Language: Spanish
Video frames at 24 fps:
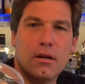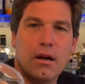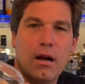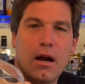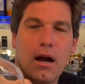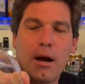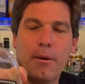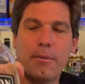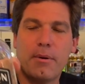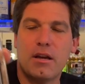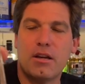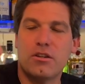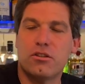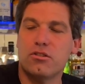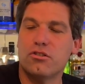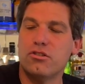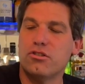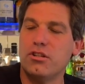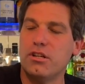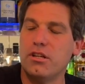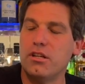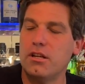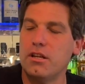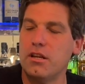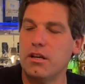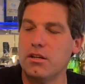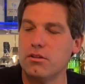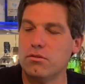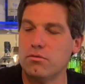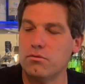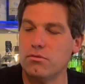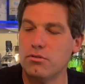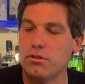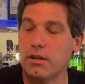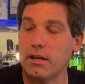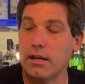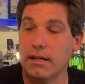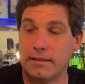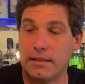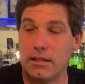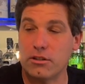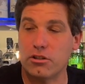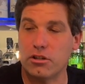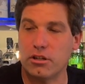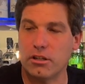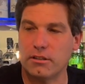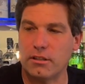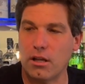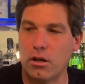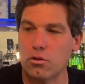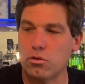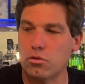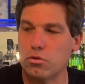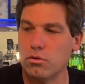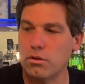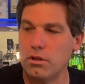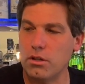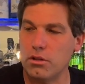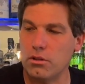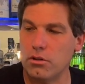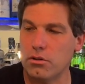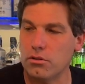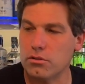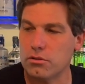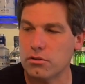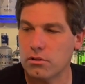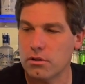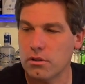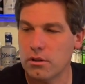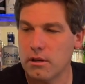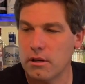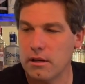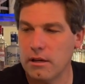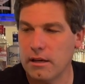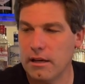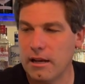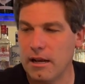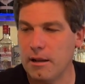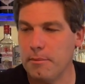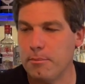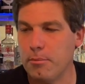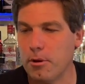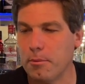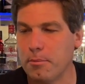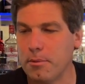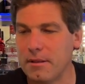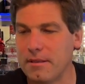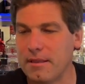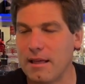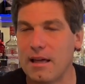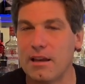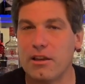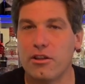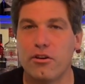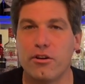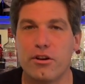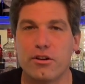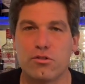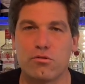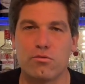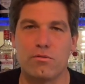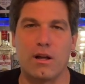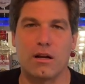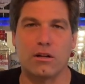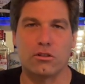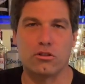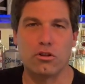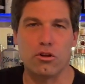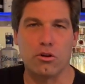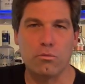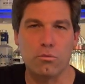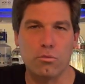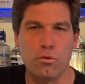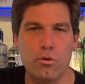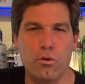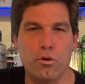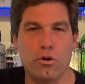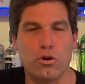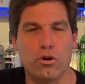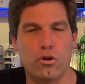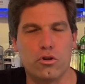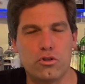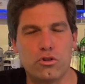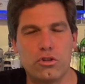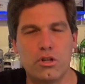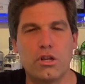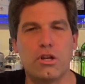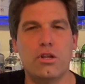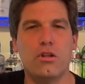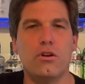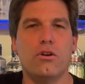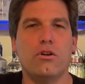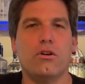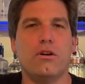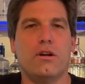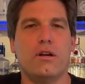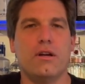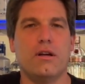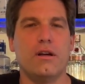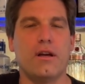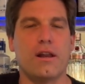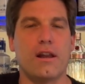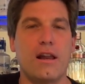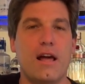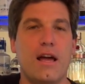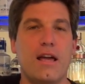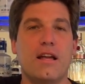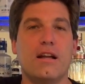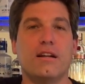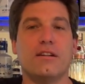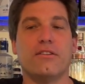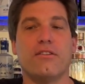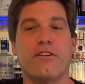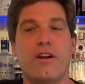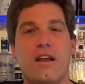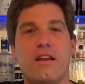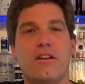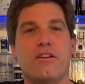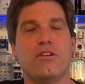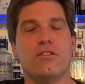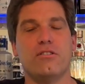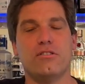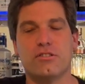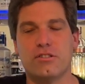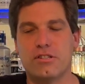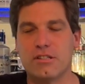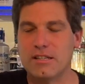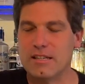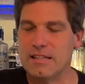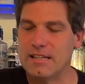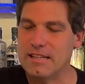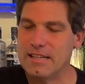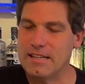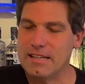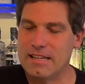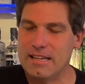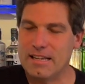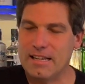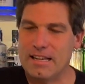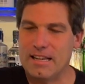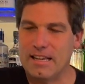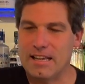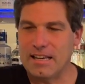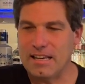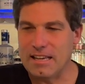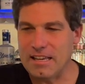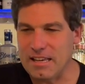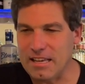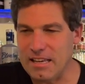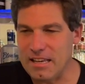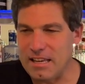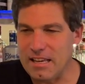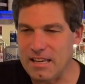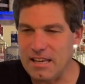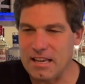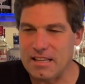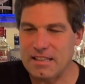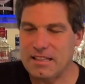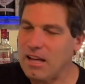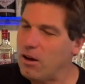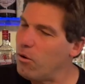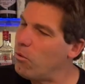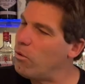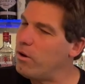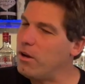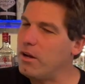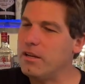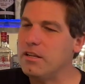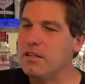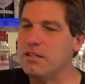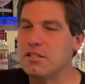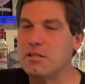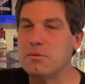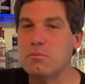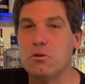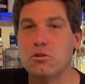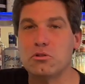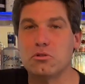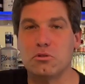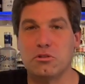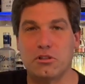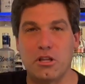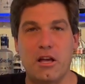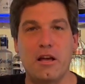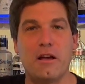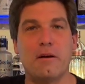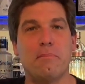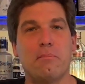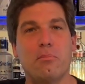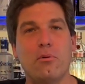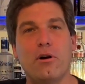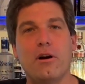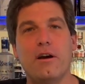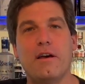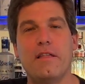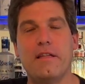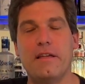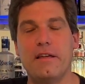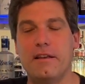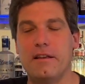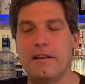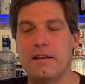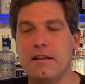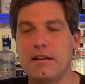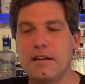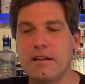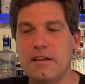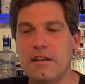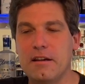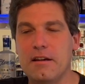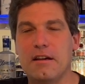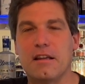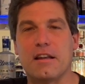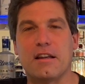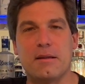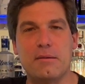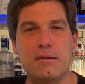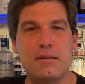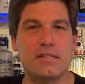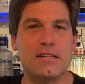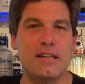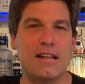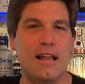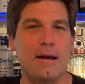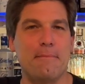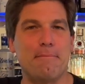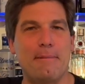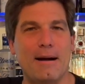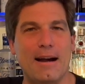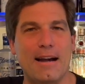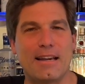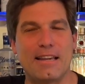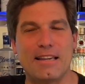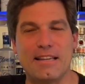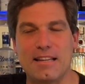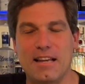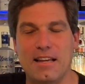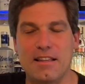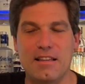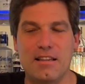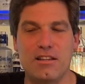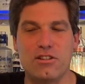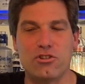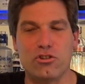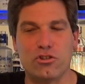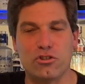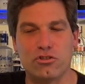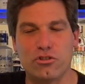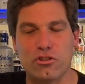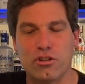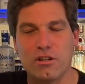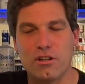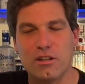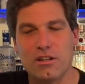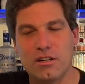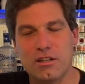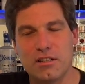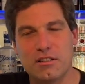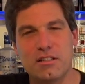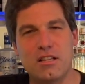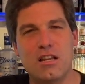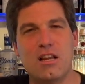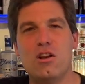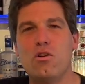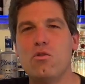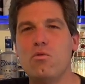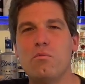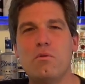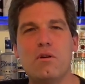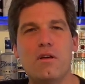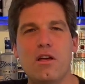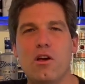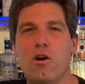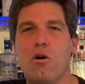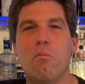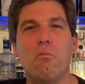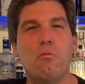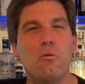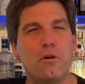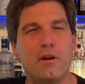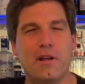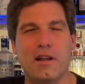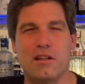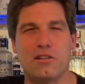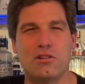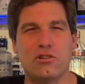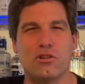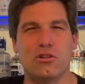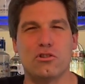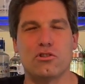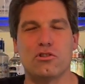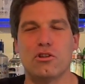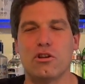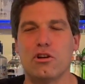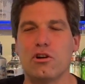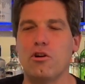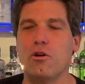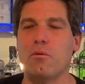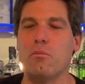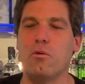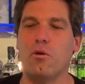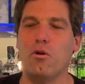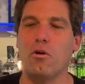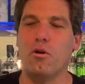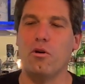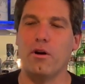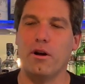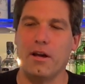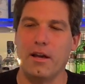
Aviation Gin es un gin que está hecho en Estados Unidos. El propietario es un actor muy conocido, eh, Ryan Reynolds. Y está buenísimo, si ustedes pueden, revisen la página de ellos. Tienen un video muy gracioso de cómo...